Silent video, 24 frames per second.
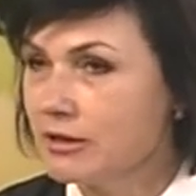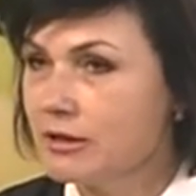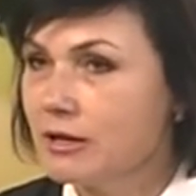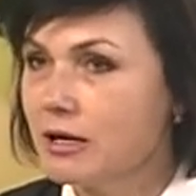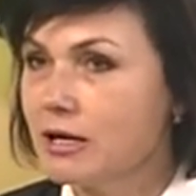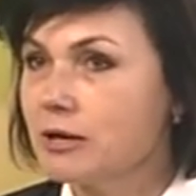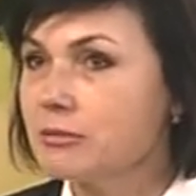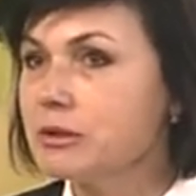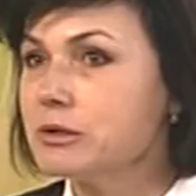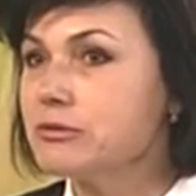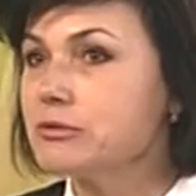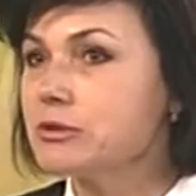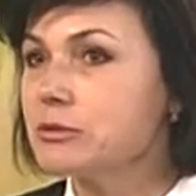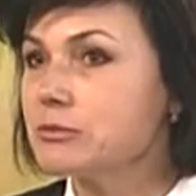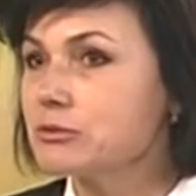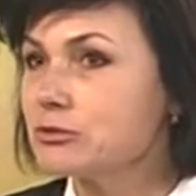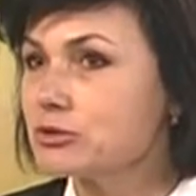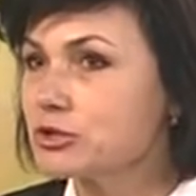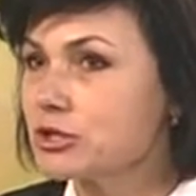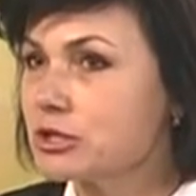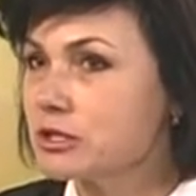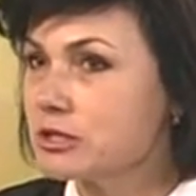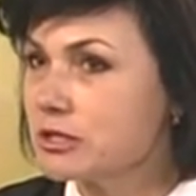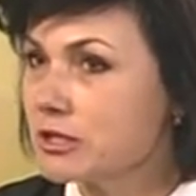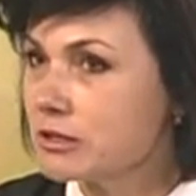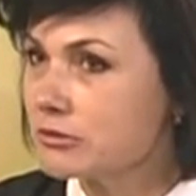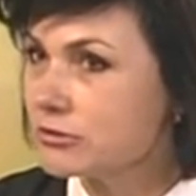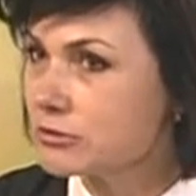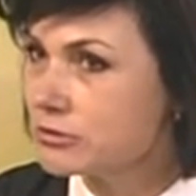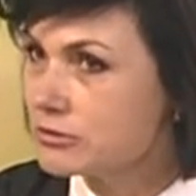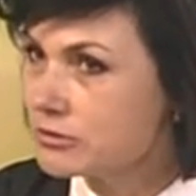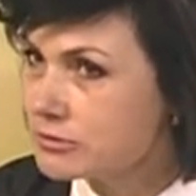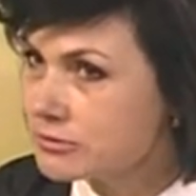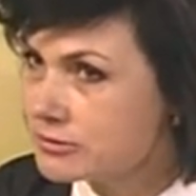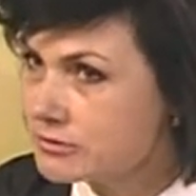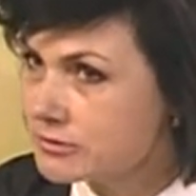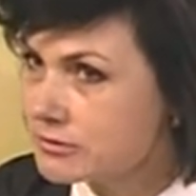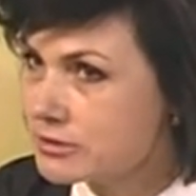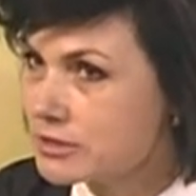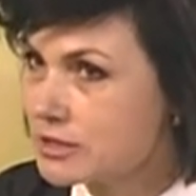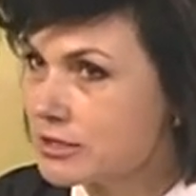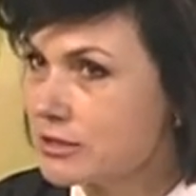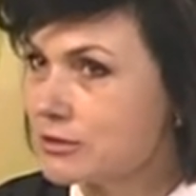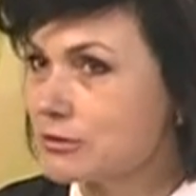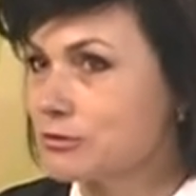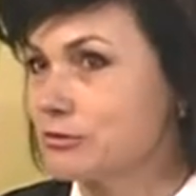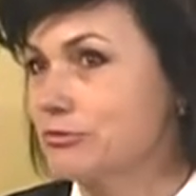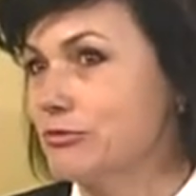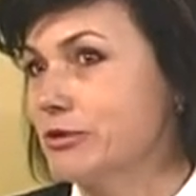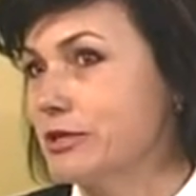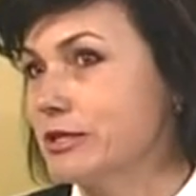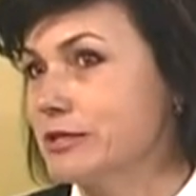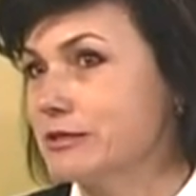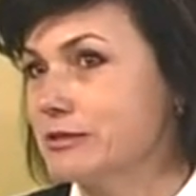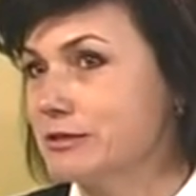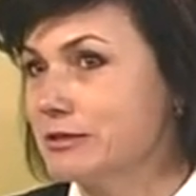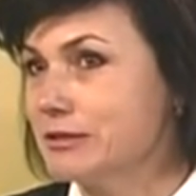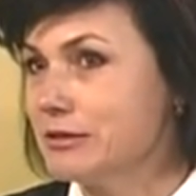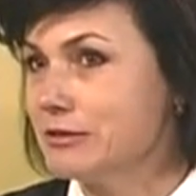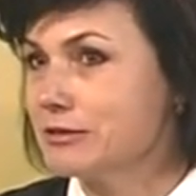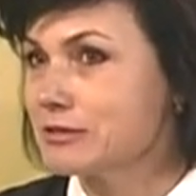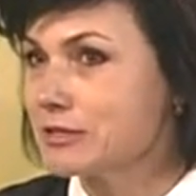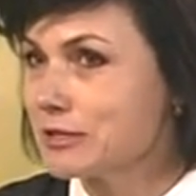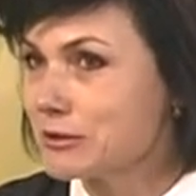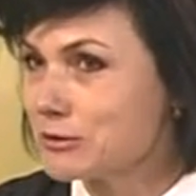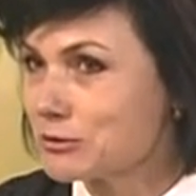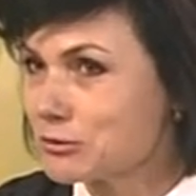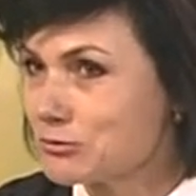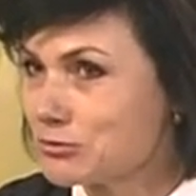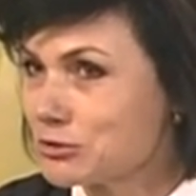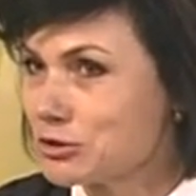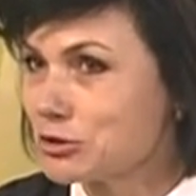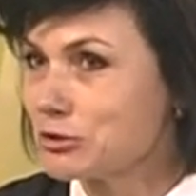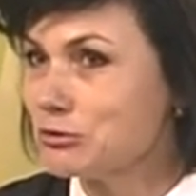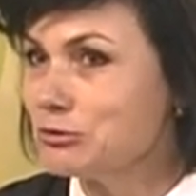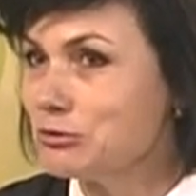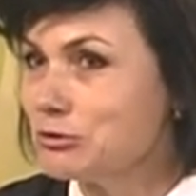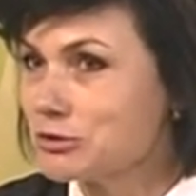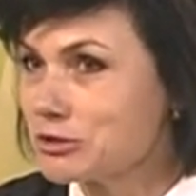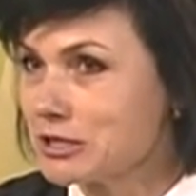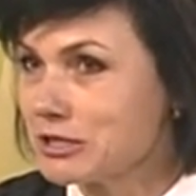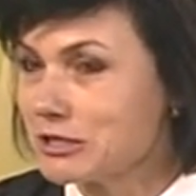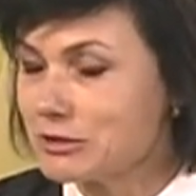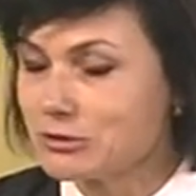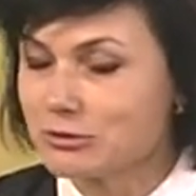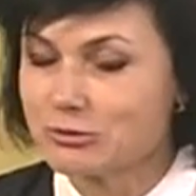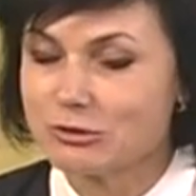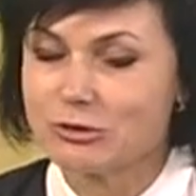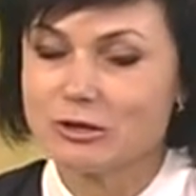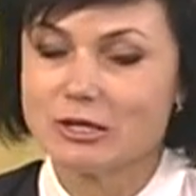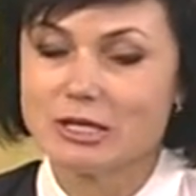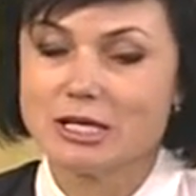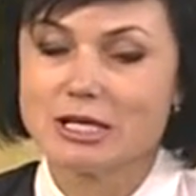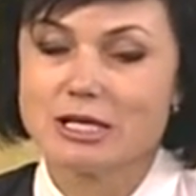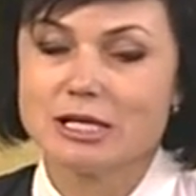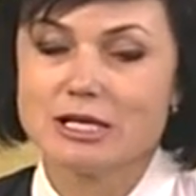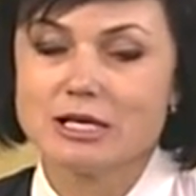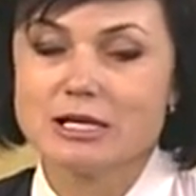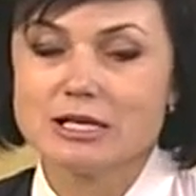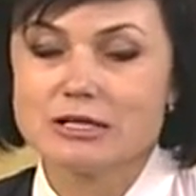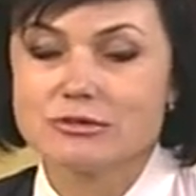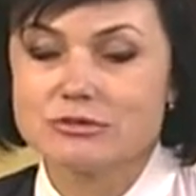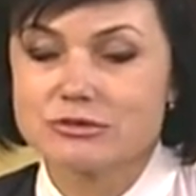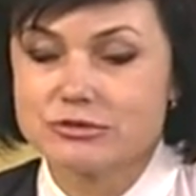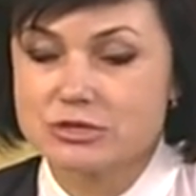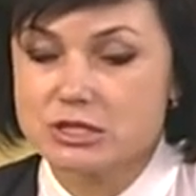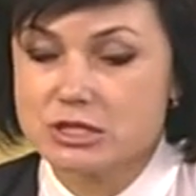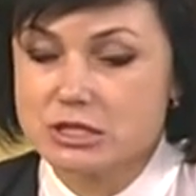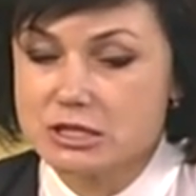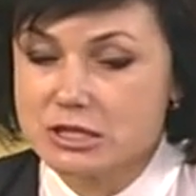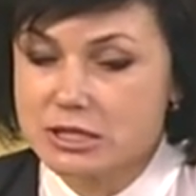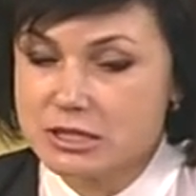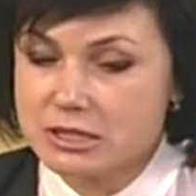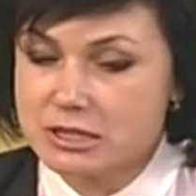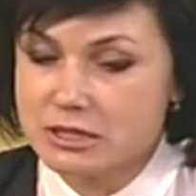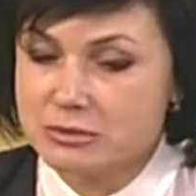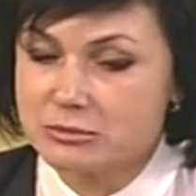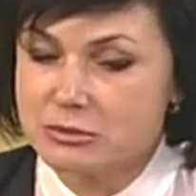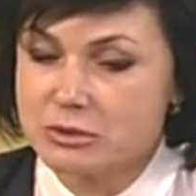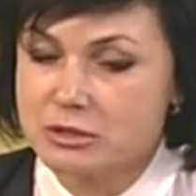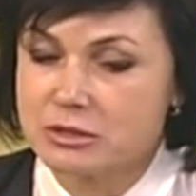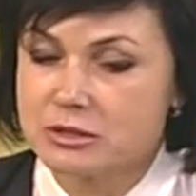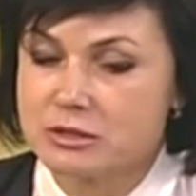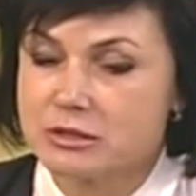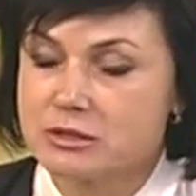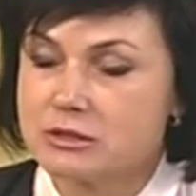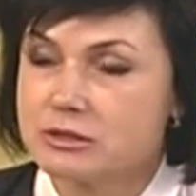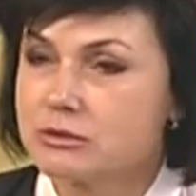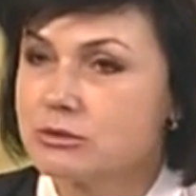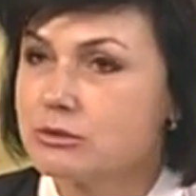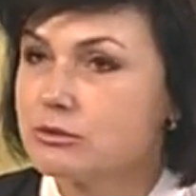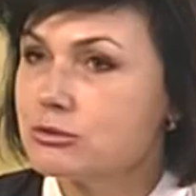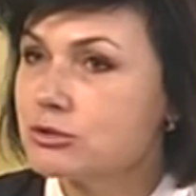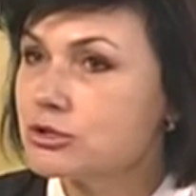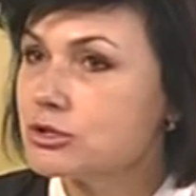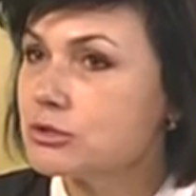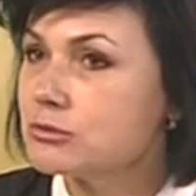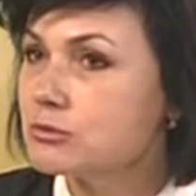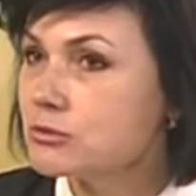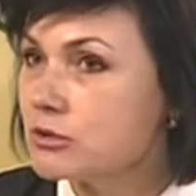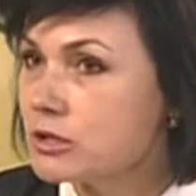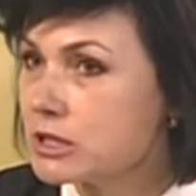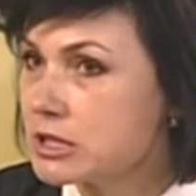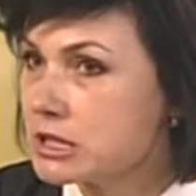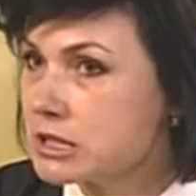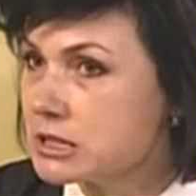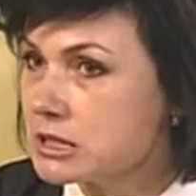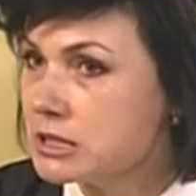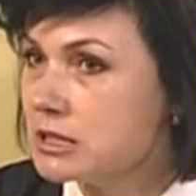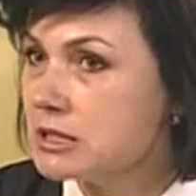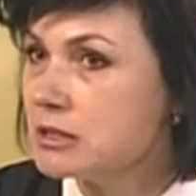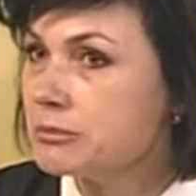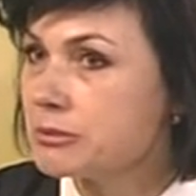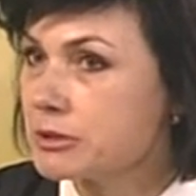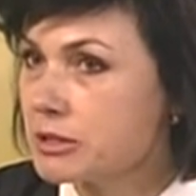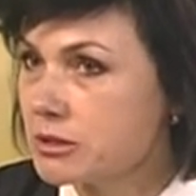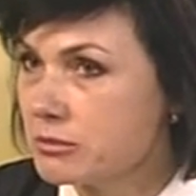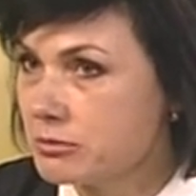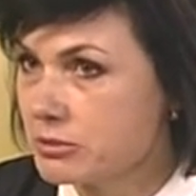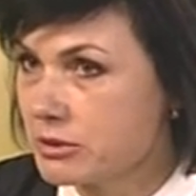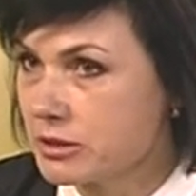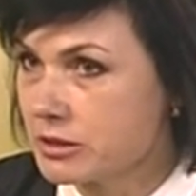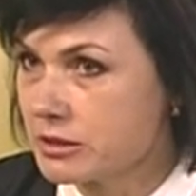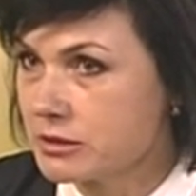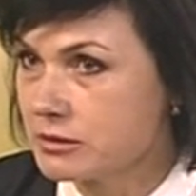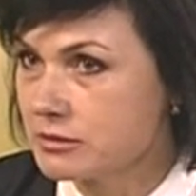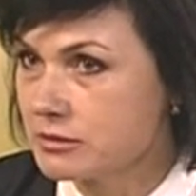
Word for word: А мы его немножко так вот сразу в лето, да, сразу в жару и сразу. В связи с этим э, очень много растений погибает.